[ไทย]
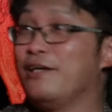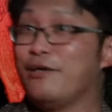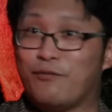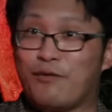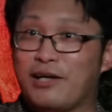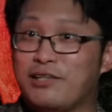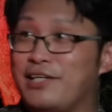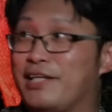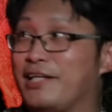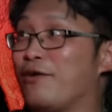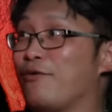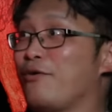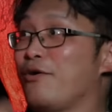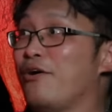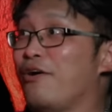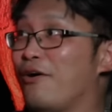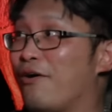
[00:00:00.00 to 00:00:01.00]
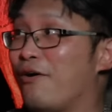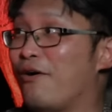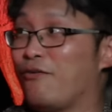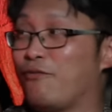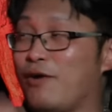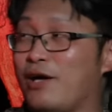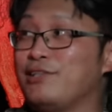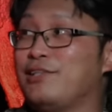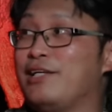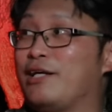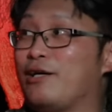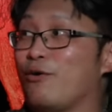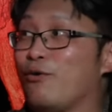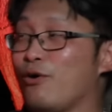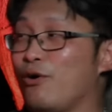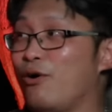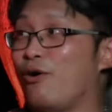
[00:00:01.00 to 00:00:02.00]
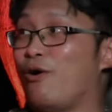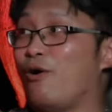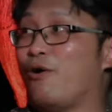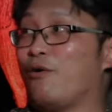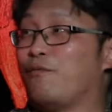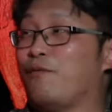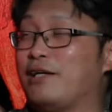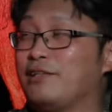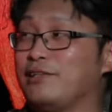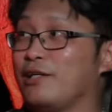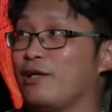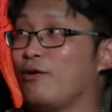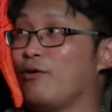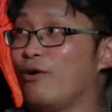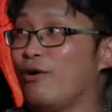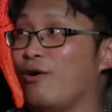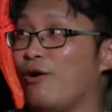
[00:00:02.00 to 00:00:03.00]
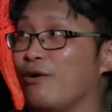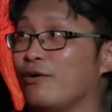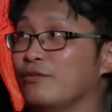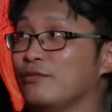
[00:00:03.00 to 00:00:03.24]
วาดเสร็จเขาก็ออกวาดเสร็จเขาก็ออกวาดเสร็จเขาออก